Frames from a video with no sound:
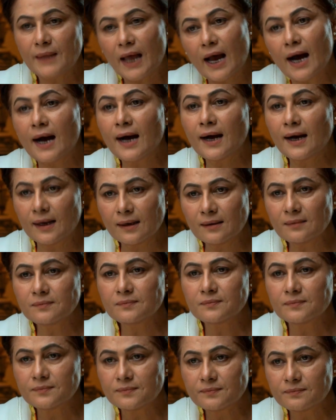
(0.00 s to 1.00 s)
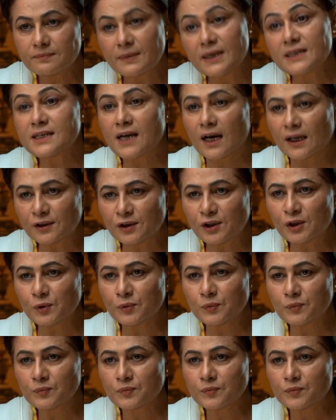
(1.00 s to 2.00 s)
Oui, oui, je sais tout.
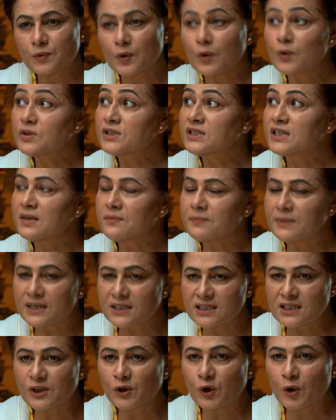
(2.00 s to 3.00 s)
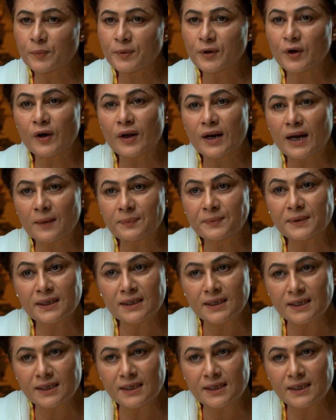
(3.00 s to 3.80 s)
Ce qu'elle veut et vos intentions.